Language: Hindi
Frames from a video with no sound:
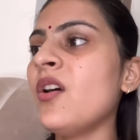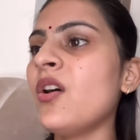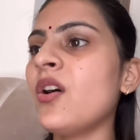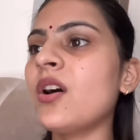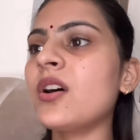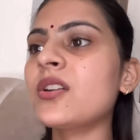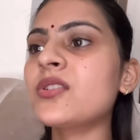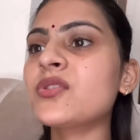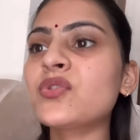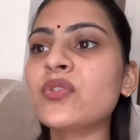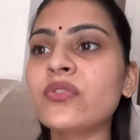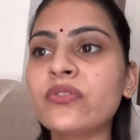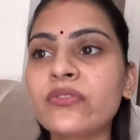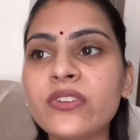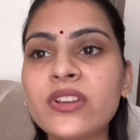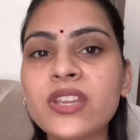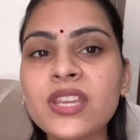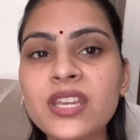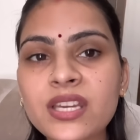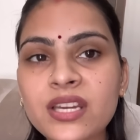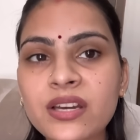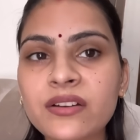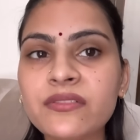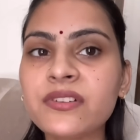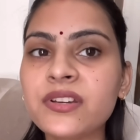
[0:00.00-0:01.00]
और सोफ़े
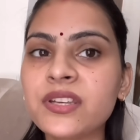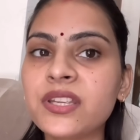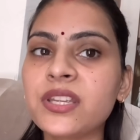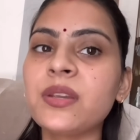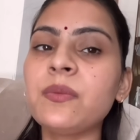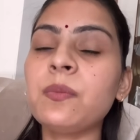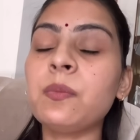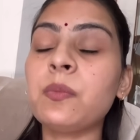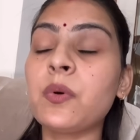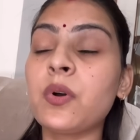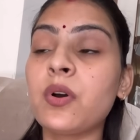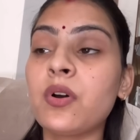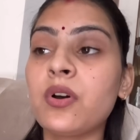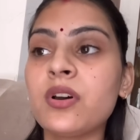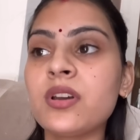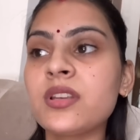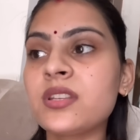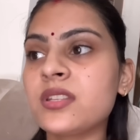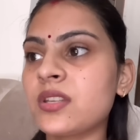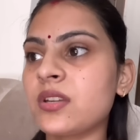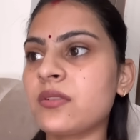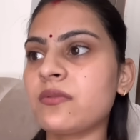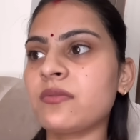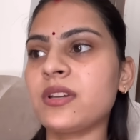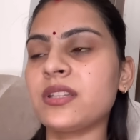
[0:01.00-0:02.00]
की कवर की बहुत
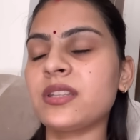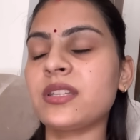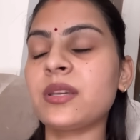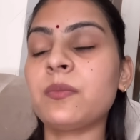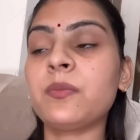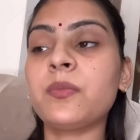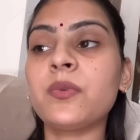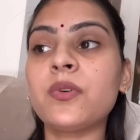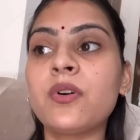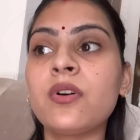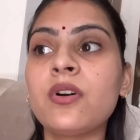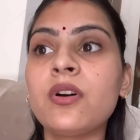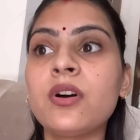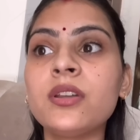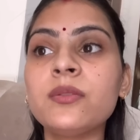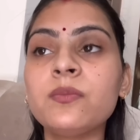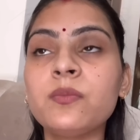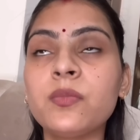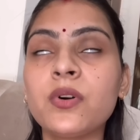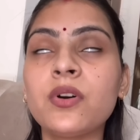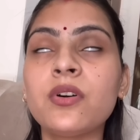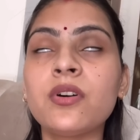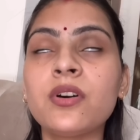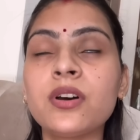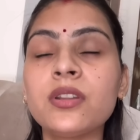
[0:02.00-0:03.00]
ज़रूरत है बहुत
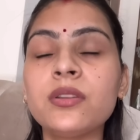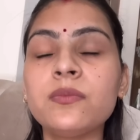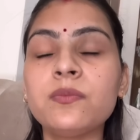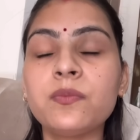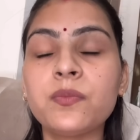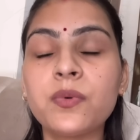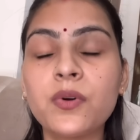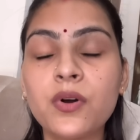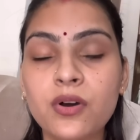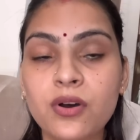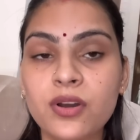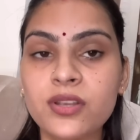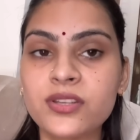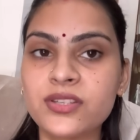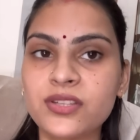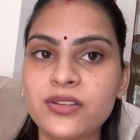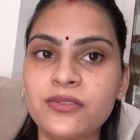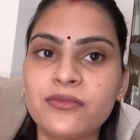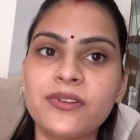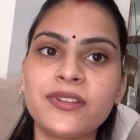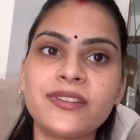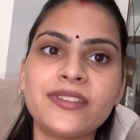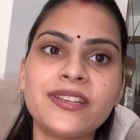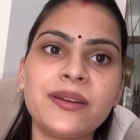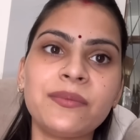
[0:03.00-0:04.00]
बहुत बहुत
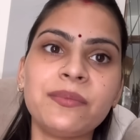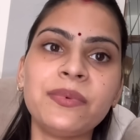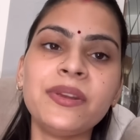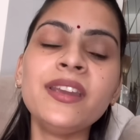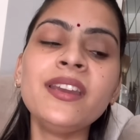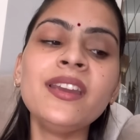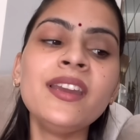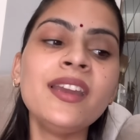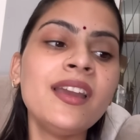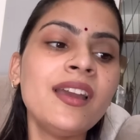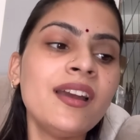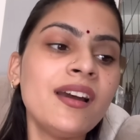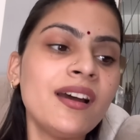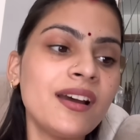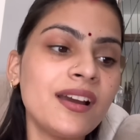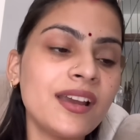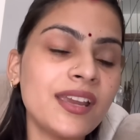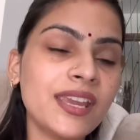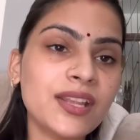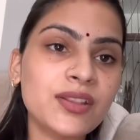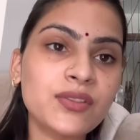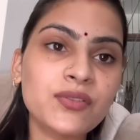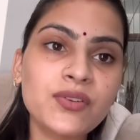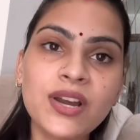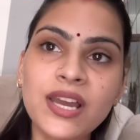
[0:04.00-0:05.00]
ज़रूरत है हमें
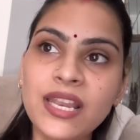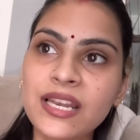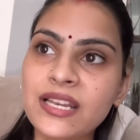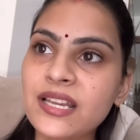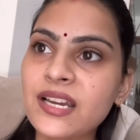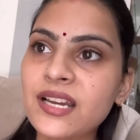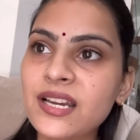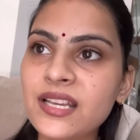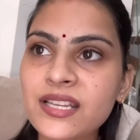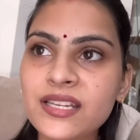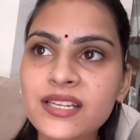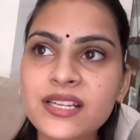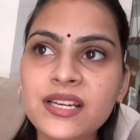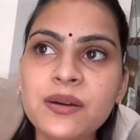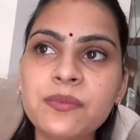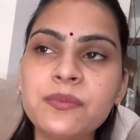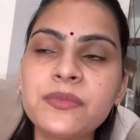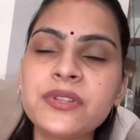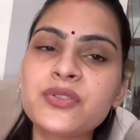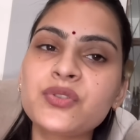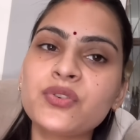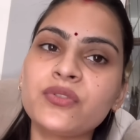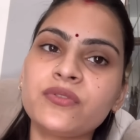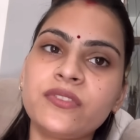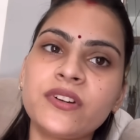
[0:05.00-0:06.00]
एक तो हल्का कलर का
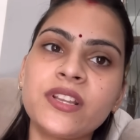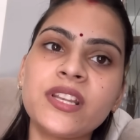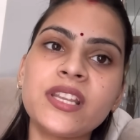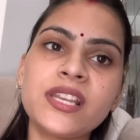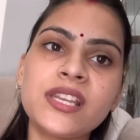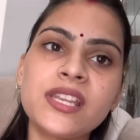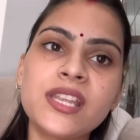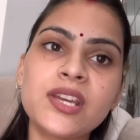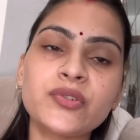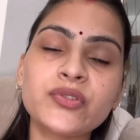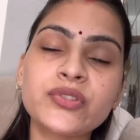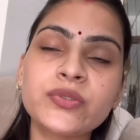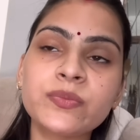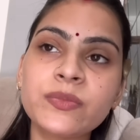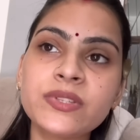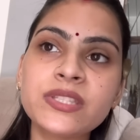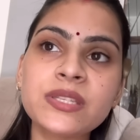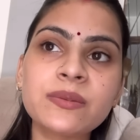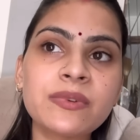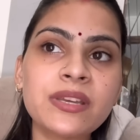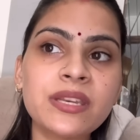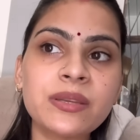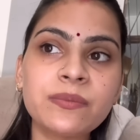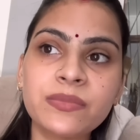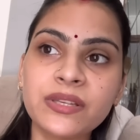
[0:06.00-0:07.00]
हमने सोफ़ा ले लिया उसमें से
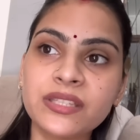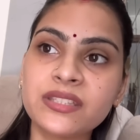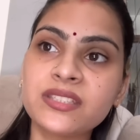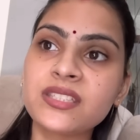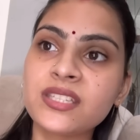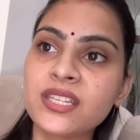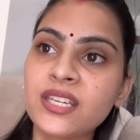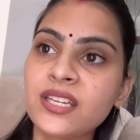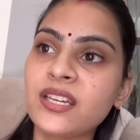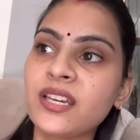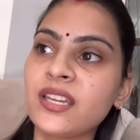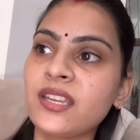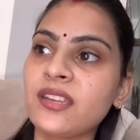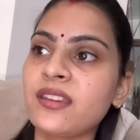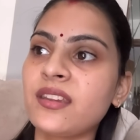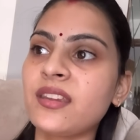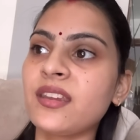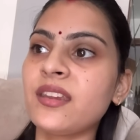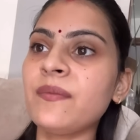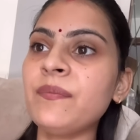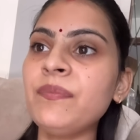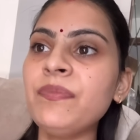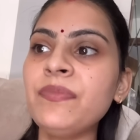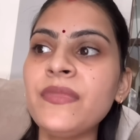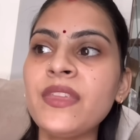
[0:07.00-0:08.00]
हमारे बच्चे घर
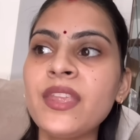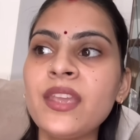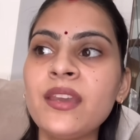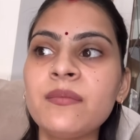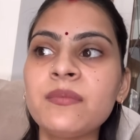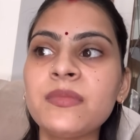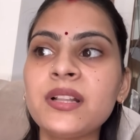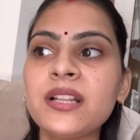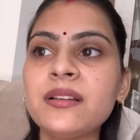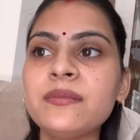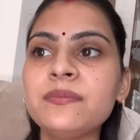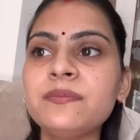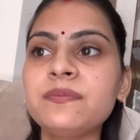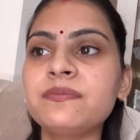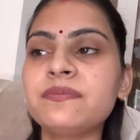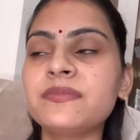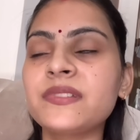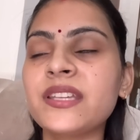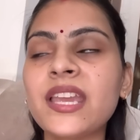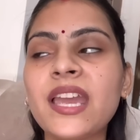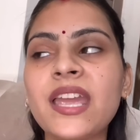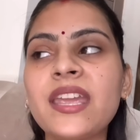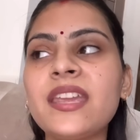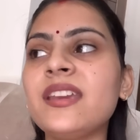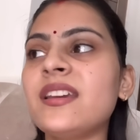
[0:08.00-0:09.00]
के मतलब
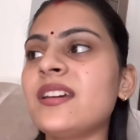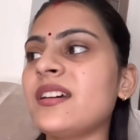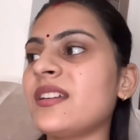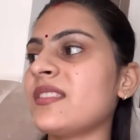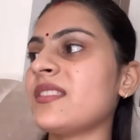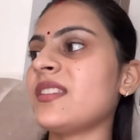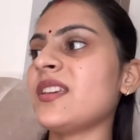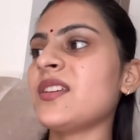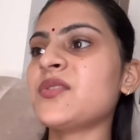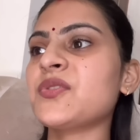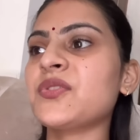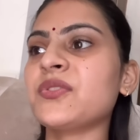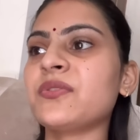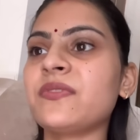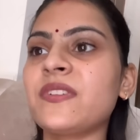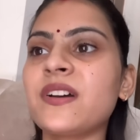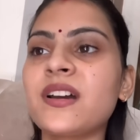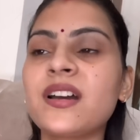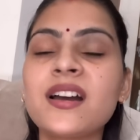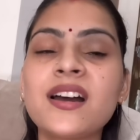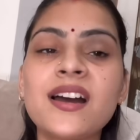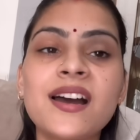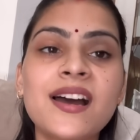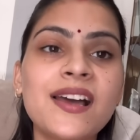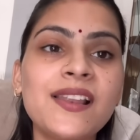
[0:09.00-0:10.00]
क्या ही करते हैं सोफ़ा
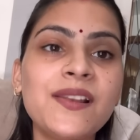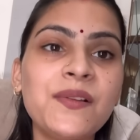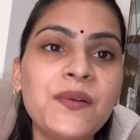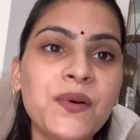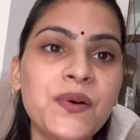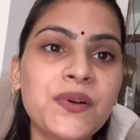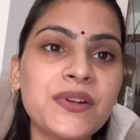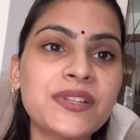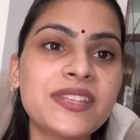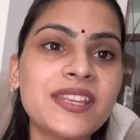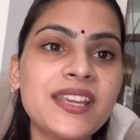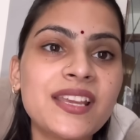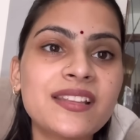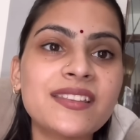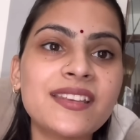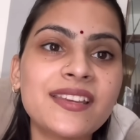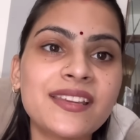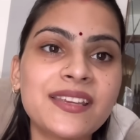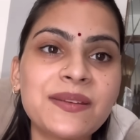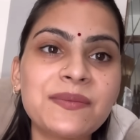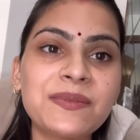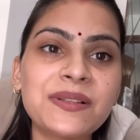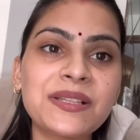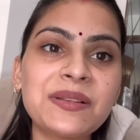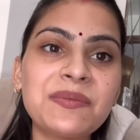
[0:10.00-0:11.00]
का हाल और देख देख
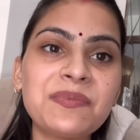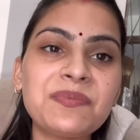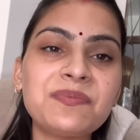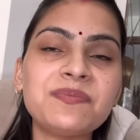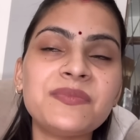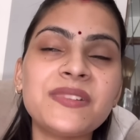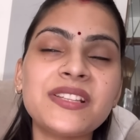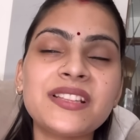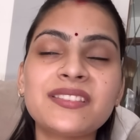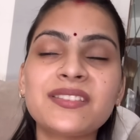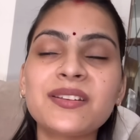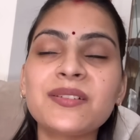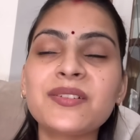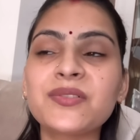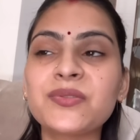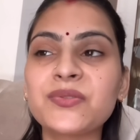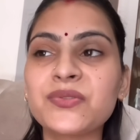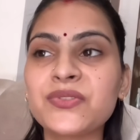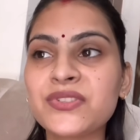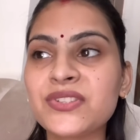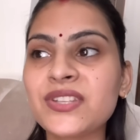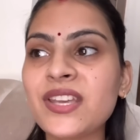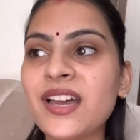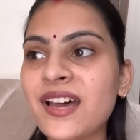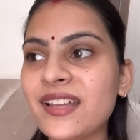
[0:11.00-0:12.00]
के मतलब इतना
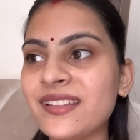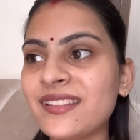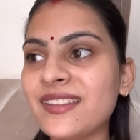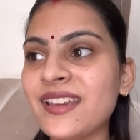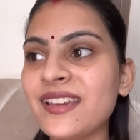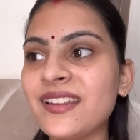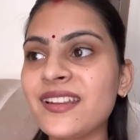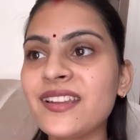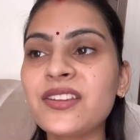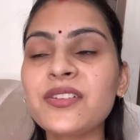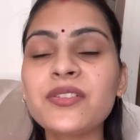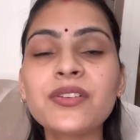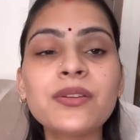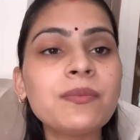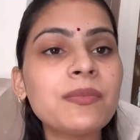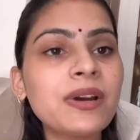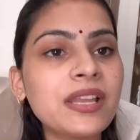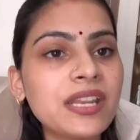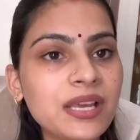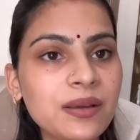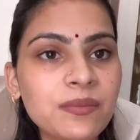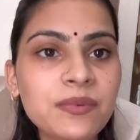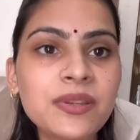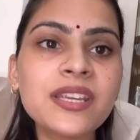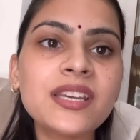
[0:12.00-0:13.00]
गुस्सा आता है ना क्योंकि
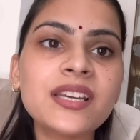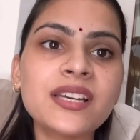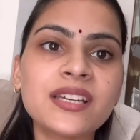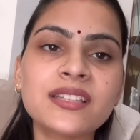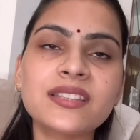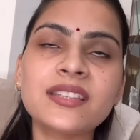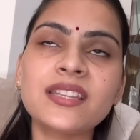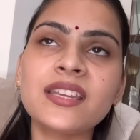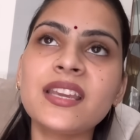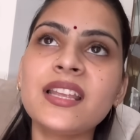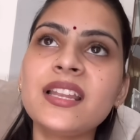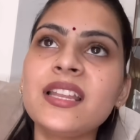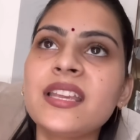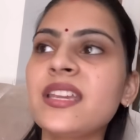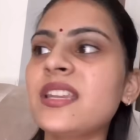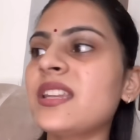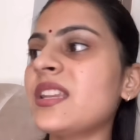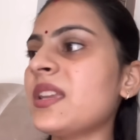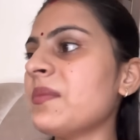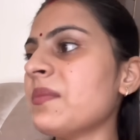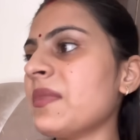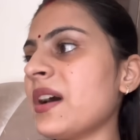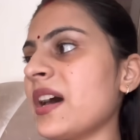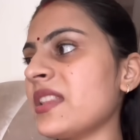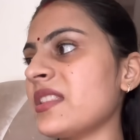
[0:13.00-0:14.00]
मना भी करते हैं लेकिन
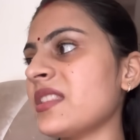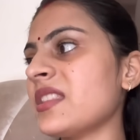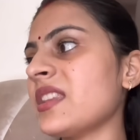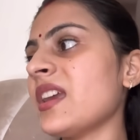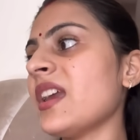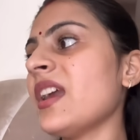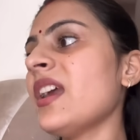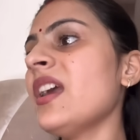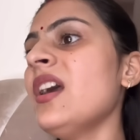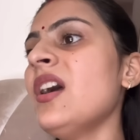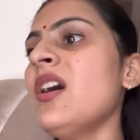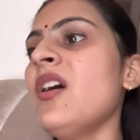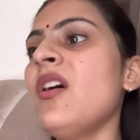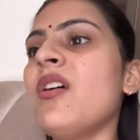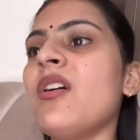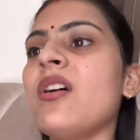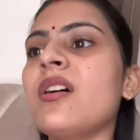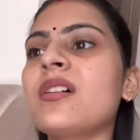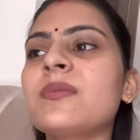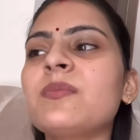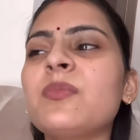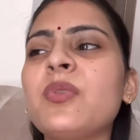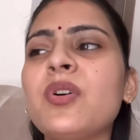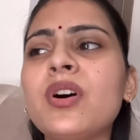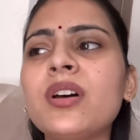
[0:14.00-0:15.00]
नहीं मानते हैं
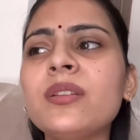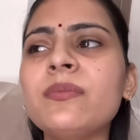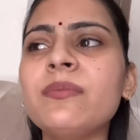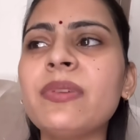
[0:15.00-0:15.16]
और बहुत